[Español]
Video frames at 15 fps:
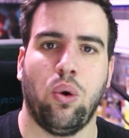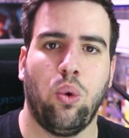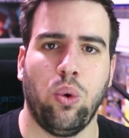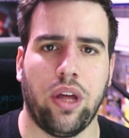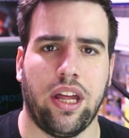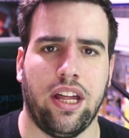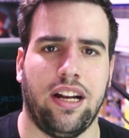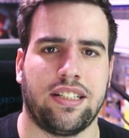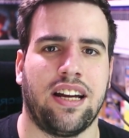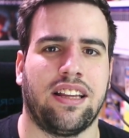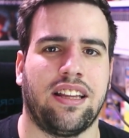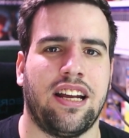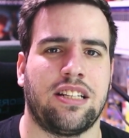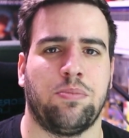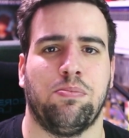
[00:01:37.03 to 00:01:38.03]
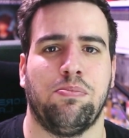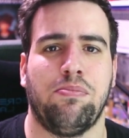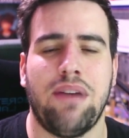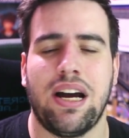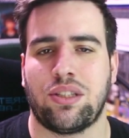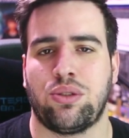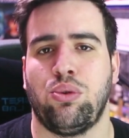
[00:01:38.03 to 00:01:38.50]
Una de las cartas
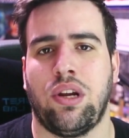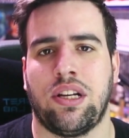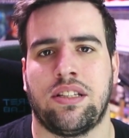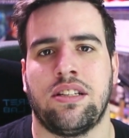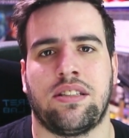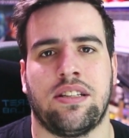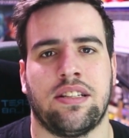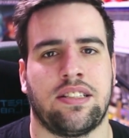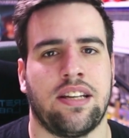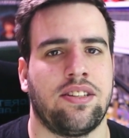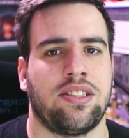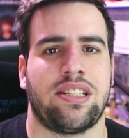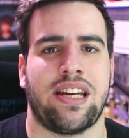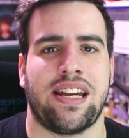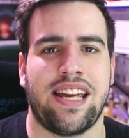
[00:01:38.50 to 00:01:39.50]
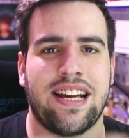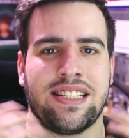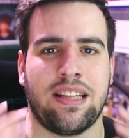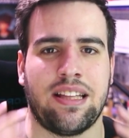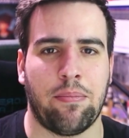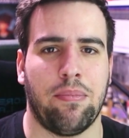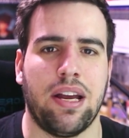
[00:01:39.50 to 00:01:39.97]
más chulas de este set sería
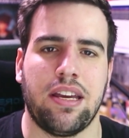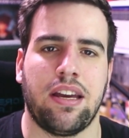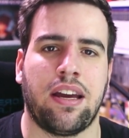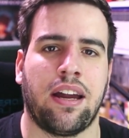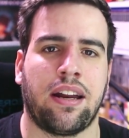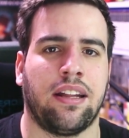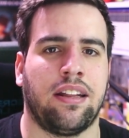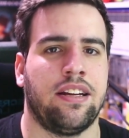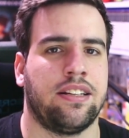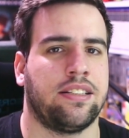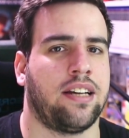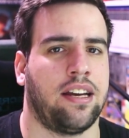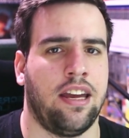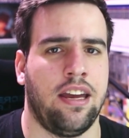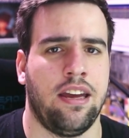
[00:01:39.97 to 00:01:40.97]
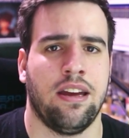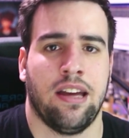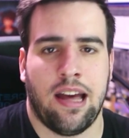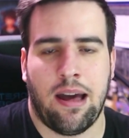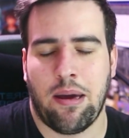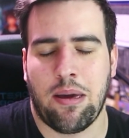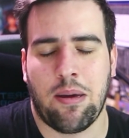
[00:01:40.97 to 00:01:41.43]
este Magikarp que tienes aquí.
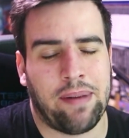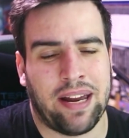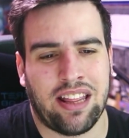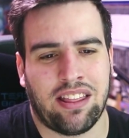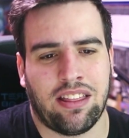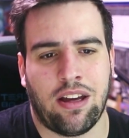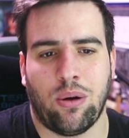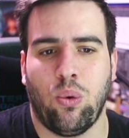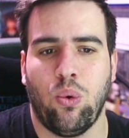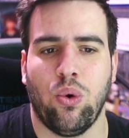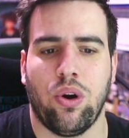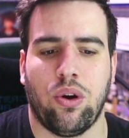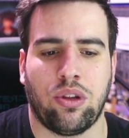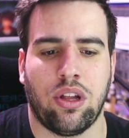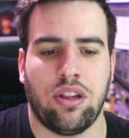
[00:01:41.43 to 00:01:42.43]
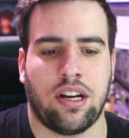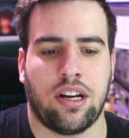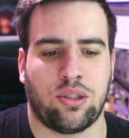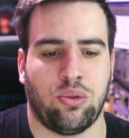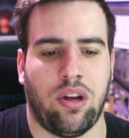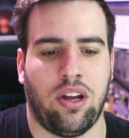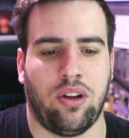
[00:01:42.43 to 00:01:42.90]
A mí me parece una
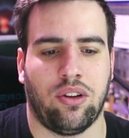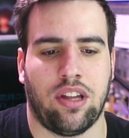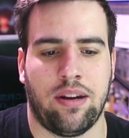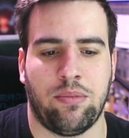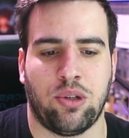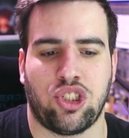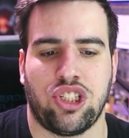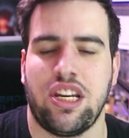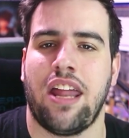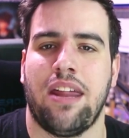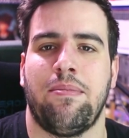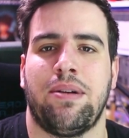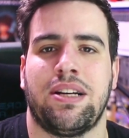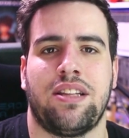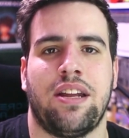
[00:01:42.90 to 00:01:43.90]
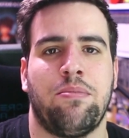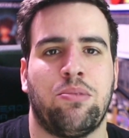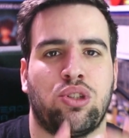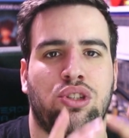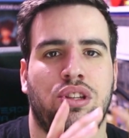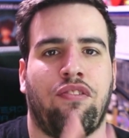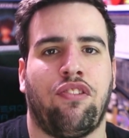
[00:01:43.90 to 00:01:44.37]
auténtica chulada lo tenemos y además
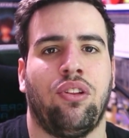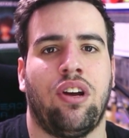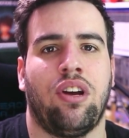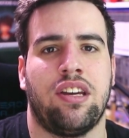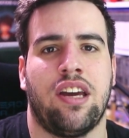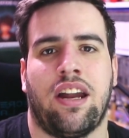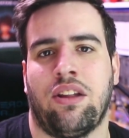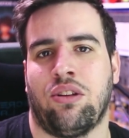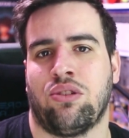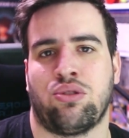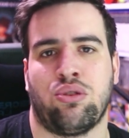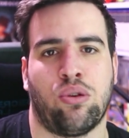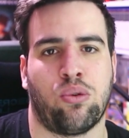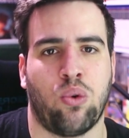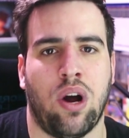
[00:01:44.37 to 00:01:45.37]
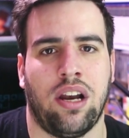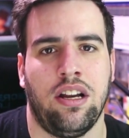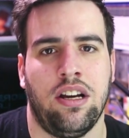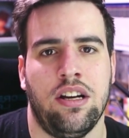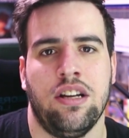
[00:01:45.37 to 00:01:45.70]
tenemos de fondo a Gyarados, lo cual